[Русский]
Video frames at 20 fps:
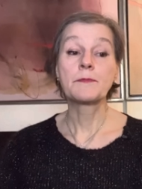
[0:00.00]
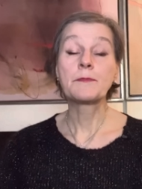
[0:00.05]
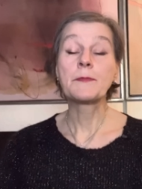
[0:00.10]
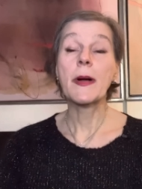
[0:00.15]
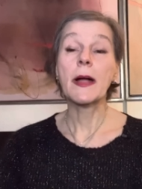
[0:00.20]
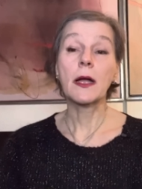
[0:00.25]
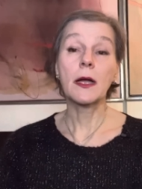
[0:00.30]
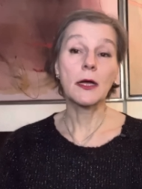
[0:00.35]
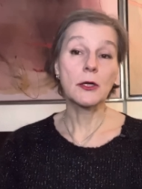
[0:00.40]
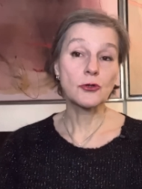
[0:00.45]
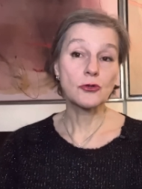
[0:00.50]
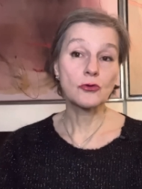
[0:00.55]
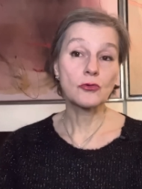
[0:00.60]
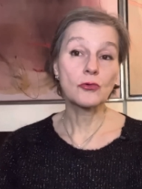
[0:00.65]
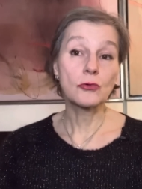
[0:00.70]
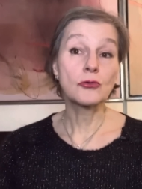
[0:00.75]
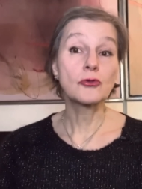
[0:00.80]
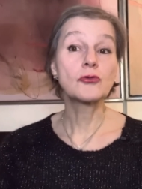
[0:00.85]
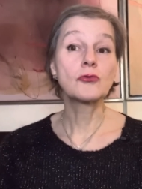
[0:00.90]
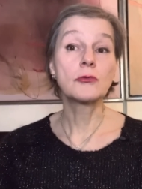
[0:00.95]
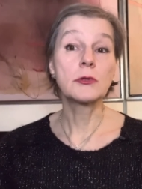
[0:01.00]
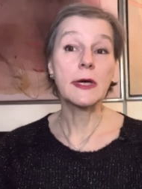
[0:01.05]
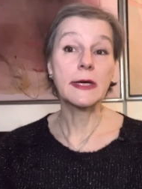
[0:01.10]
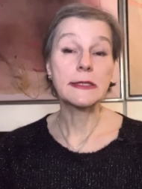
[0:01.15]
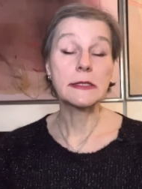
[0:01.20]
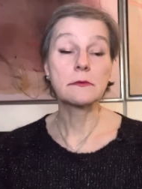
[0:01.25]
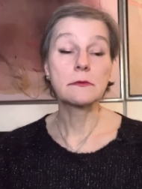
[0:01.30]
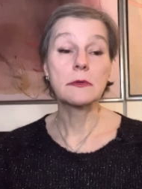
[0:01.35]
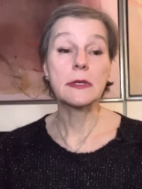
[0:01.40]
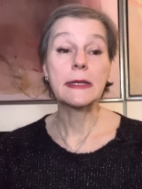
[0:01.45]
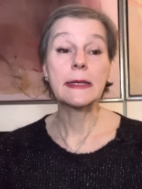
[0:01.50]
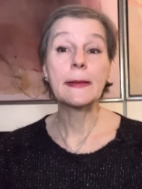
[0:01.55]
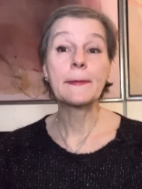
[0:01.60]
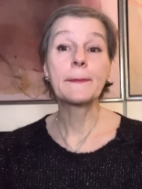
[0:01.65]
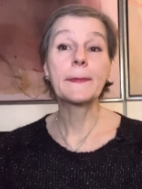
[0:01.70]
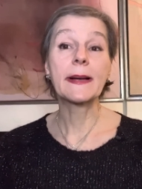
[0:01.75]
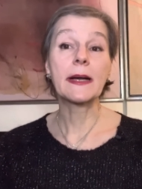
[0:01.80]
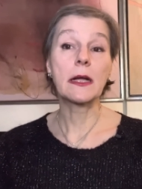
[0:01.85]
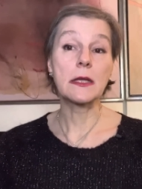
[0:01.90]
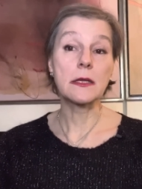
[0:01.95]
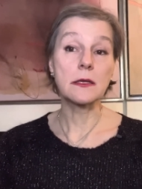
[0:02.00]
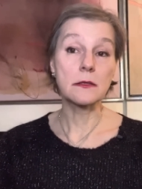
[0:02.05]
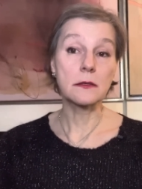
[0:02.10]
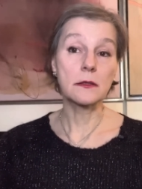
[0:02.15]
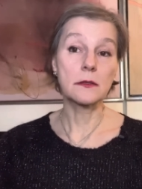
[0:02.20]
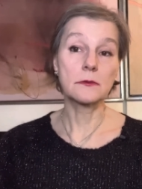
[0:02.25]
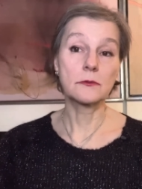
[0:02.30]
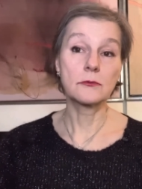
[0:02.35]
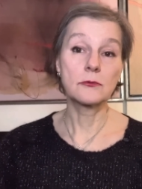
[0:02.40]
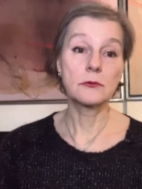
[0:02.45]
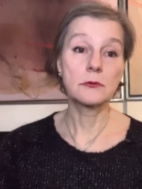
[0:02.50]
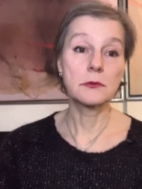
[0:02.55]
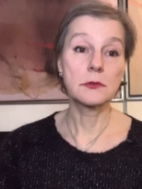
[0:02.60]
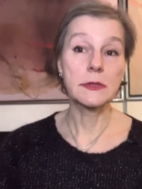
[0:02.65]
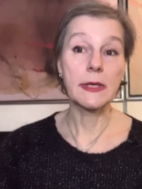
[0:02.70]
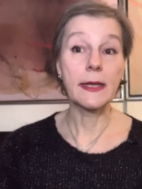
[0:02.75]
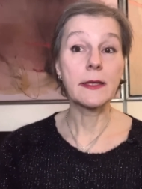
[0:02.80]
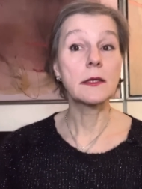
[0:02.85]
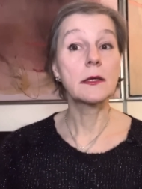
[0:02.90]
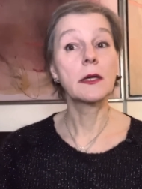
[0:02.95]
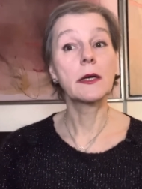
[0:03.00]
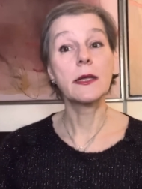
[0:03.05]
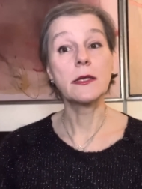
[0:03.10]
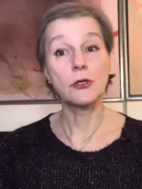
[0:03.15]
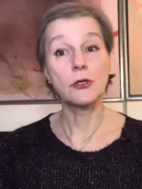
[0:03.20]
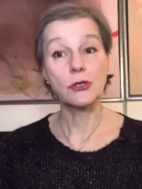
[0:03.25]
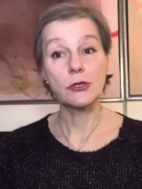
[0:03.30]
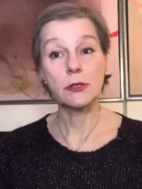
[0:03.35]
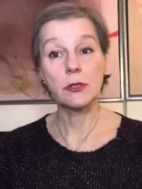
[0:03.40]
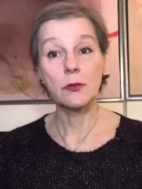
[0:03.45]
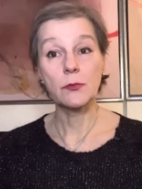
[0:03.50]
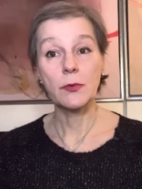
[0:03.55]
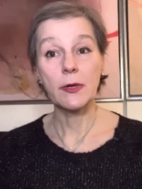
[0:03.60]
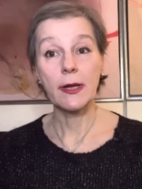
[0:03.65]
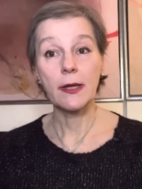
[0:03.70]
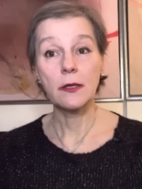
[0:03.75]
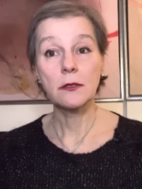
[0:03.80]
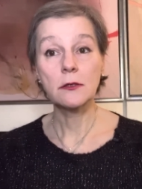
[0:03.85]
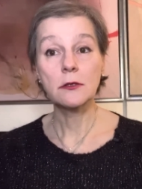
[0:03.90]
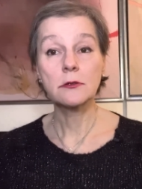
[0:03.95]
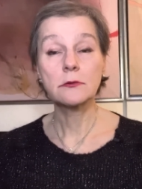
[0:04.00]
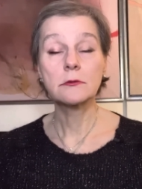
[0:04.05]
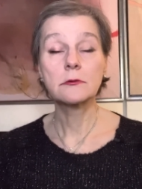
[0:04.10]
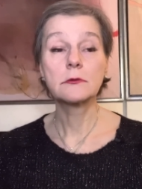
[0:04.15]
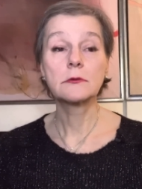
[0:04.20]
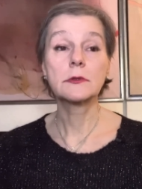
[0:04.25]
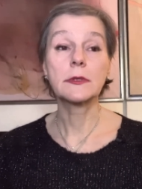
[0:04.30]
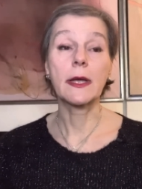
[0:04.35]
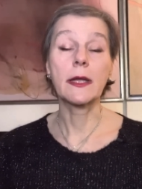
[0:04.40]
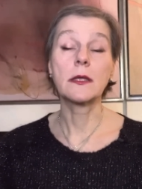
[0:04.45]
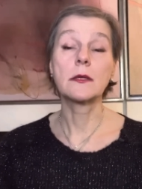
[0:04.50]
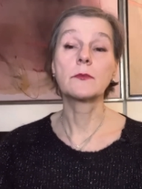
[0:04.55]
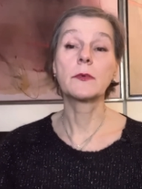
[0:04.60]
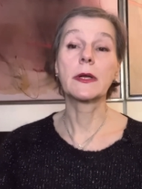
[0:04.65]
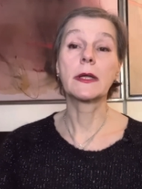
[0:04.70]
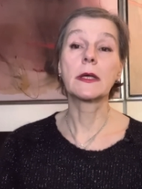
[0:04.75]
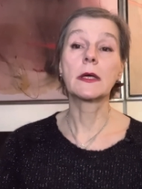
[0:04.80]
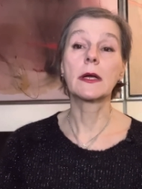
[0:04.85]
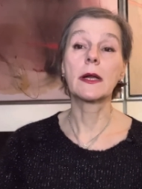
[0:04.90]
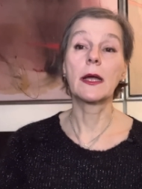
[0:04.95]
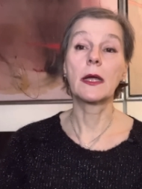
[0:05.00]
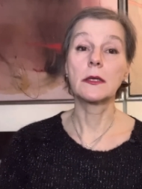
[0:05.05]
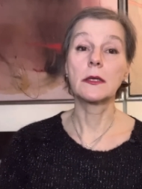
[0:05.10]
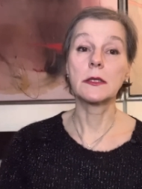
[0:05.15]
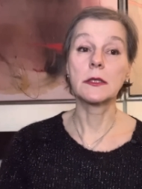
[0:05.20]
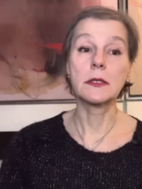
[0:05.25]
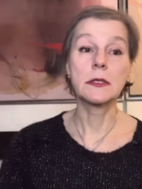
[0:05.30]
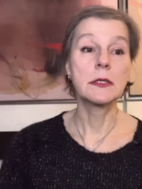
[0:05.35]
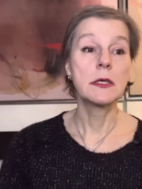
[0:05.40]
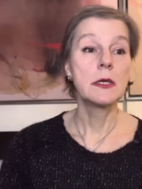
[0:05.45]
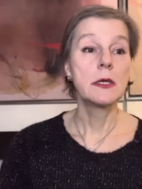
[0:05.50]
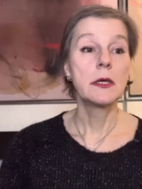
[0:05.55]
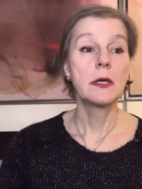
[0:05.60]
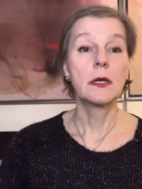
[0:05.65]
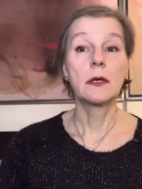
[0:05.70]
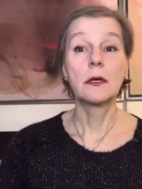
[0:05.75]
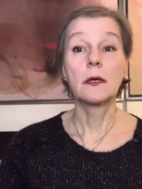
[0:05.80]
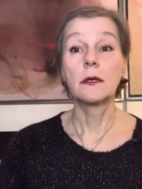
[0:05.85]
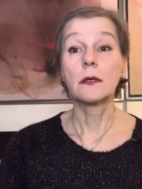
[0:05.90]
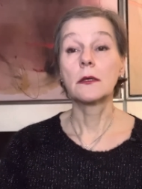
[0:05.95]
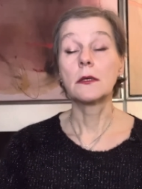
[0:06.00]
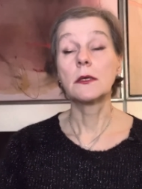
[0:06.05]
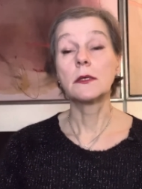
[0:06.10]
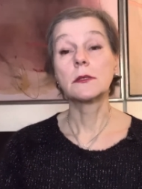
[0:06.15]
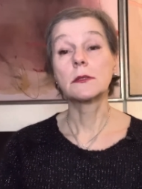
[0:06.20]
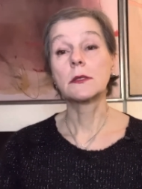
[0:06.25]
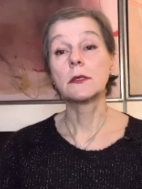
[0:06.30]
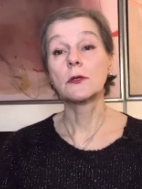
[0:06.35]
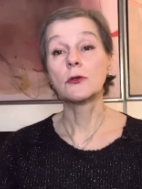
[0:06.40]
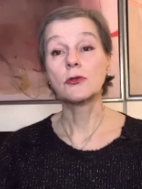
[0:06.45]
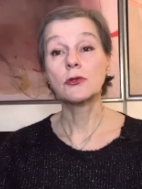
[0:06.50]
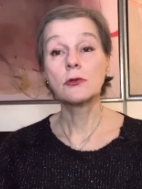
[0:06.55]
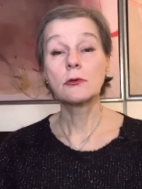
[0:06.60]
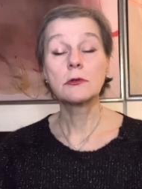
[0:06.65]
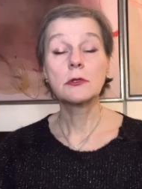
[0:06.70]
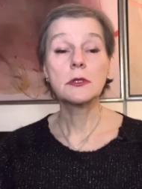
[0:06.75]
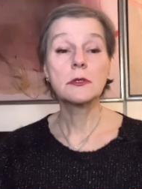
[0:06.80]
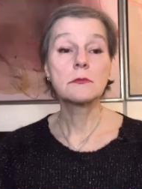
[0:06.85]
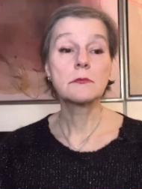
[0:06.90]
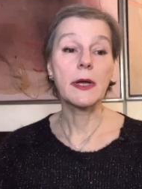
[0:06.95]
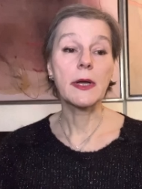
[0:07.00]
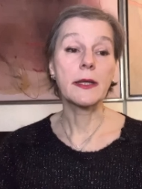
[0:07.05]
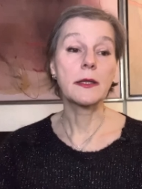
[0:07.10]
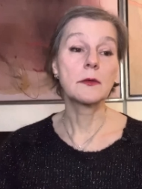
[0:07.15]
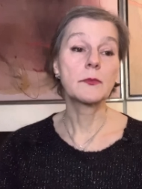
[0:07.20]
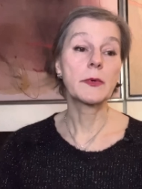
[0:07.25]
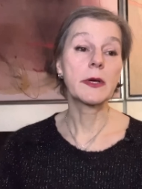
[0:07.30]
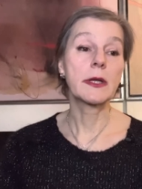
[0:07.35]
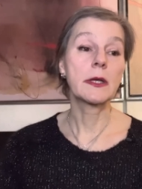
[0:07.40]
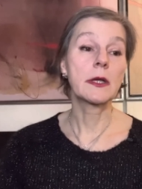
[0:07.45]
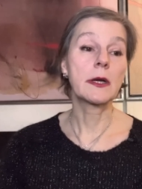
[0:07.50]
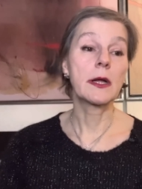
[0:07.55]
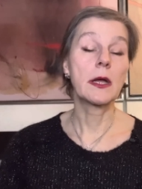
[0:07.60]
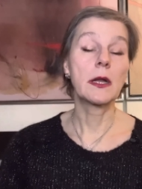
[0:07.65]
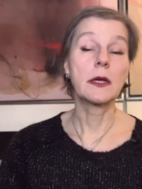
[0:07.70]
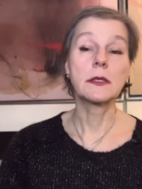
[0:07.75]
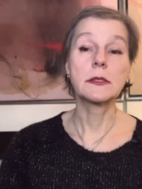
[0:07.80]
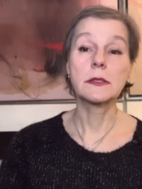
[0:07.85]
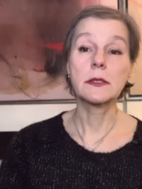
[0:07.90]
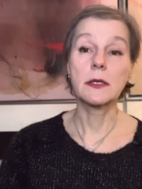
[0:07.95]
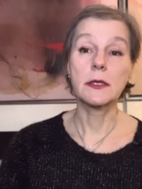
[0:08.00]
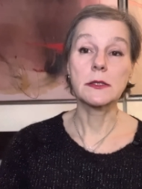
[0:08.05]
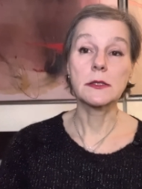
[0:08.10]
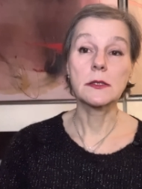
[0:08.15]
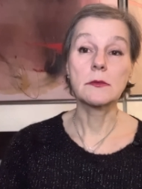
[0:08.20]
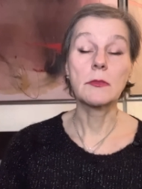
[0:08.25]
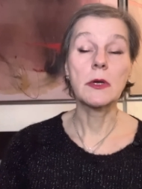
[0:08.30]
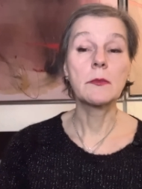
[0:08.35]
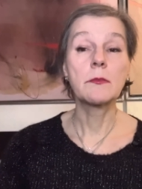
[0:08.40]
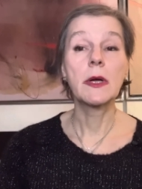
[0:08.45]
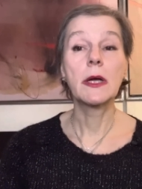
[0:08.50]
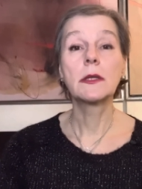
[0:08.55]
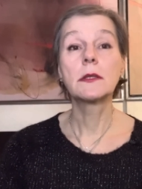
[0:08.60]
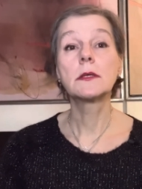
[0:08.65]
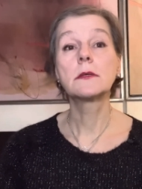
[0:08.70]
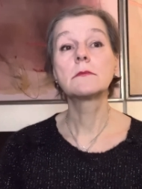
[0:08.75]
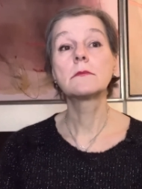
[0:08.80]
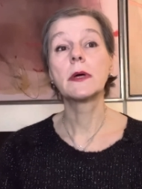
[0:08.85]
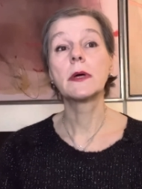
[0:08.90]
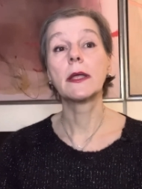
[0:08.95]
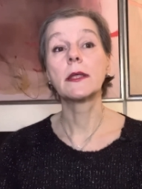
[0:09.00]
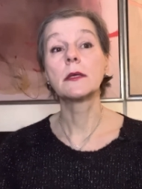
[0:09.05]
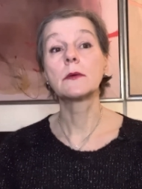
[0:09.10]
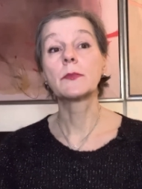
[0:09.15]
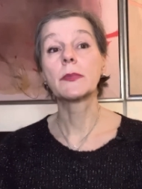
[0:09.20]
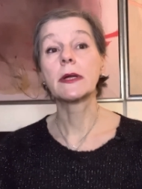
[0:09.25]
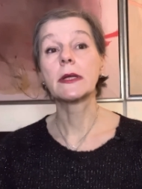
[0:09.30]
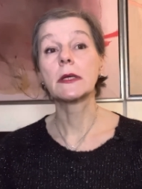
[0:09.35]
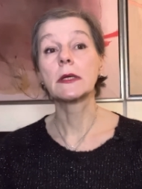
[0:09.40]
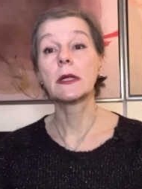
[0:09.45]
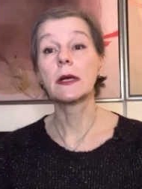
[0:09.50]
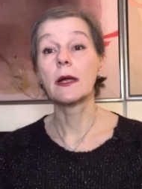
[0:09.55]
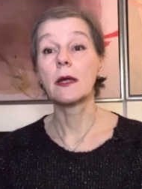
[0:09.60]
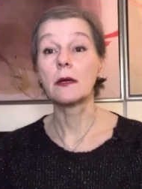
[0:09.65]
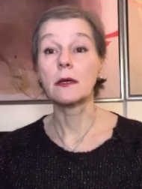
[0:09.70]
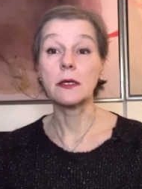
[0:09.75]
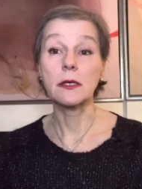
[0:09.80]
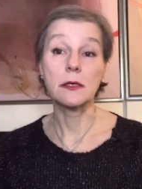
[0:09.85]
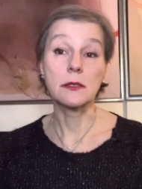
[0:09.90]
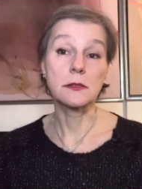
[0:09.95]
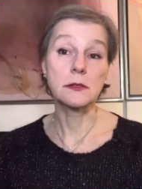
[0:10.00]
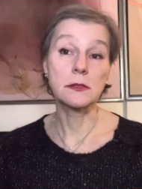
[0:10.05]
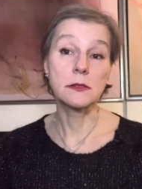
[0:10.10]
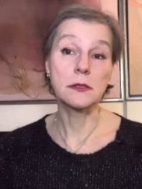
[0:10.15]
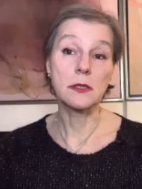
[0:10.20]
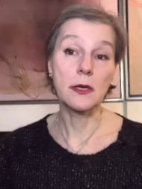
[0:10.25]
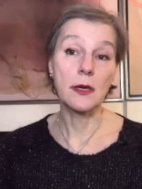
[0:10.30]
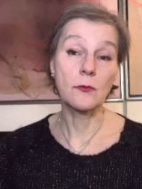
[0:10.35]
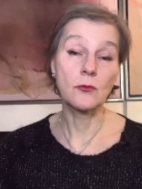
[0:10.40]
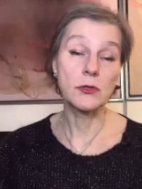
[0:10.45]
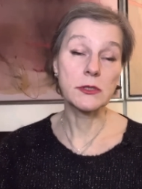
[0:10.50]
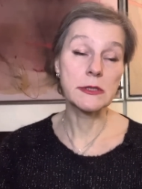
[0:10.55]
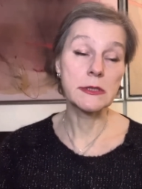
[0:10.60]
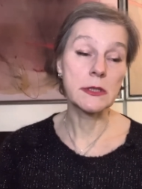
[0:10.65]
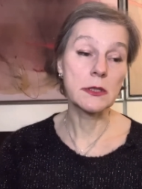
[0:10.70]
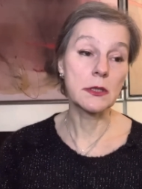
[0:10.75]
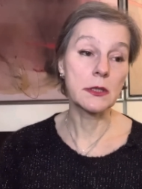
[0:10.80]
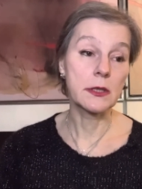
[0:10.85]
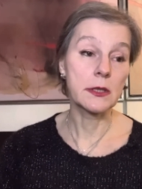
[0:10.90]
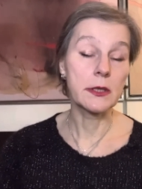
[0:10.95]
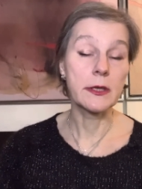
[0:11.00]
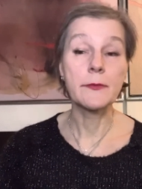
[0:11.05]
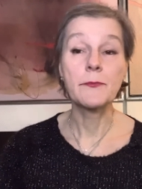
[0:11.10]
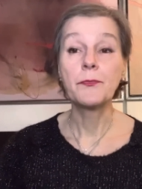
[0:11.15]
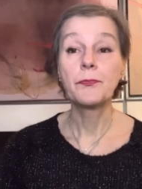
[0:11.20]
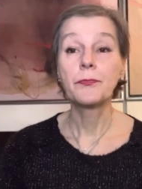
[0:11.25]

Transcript: пока что государственники проигрывают, они хронически проигрывают, они проиграли а, и с Херсоном, они проиграли и с Красным Лиманом, они проиграли и с зерновой сделкой